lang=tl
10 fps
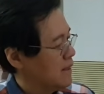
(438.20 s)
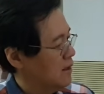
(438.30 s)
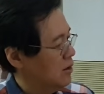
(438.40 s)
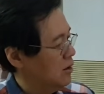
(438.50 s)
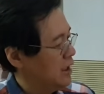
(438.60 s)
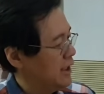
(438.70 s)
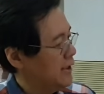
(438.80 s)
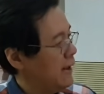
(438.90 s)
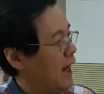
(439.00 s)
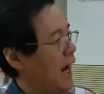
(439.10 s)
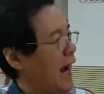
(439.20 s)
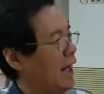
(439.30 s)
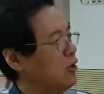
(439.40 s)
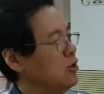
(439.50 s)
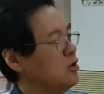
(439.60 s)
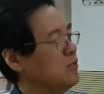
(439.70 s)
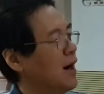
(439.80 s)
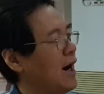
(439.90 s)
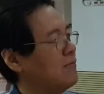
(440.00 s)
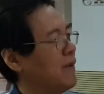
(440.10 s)
Okay? Ano yung
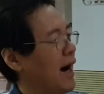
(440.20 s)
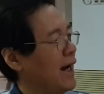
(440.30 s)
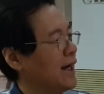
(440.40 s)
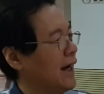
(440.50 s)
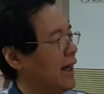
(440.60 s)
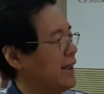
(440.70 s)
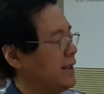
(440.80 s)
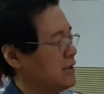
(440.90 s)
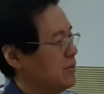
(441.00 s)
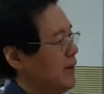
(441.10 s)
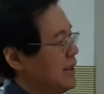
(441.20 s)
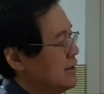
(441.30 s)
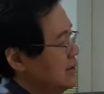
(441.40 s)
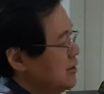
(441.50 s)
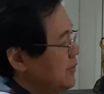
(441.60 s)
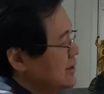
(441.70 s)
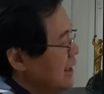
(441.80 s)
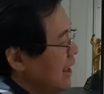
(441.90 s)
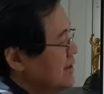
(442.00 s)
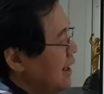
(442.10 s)
mga bagay, ito pa, ito pa
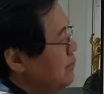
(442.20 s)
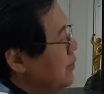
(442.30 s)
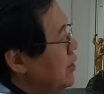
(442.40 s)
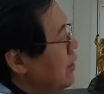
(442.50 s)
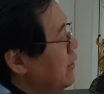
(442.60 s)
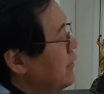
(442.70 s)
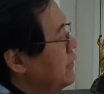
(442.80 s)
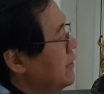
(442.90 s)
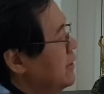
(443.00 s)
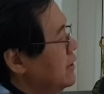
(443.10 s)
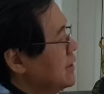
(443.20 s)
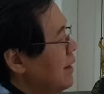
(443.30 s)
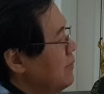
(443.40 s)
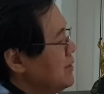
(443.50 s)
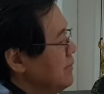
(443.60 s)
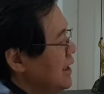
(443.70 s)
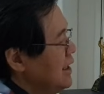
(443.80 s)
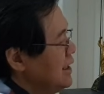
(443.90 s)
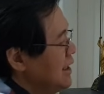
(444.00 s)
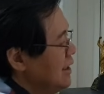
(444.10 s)
sa example, oh. Dapat
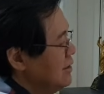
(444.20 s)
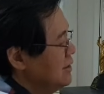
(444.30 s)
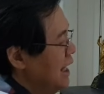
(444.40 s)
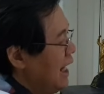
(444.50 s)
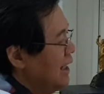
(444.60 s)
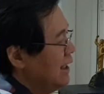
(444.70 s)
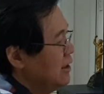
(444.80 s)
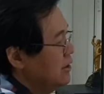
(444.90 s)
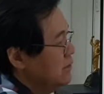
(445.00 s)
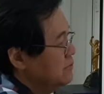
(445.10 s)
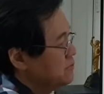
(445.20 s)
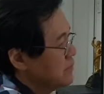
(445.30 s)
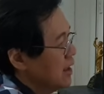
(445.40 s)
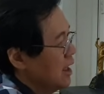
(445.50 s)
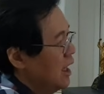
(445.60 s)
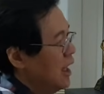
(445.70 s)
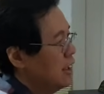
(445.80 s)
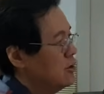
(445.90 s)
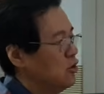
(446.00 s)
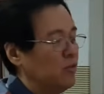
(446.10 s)
maliit lang yung daanan, oh.
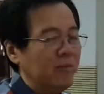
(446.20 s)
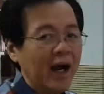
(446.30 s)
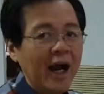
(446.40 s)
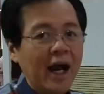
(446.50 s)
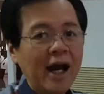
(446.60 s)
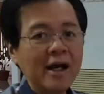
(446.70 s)
Yung mga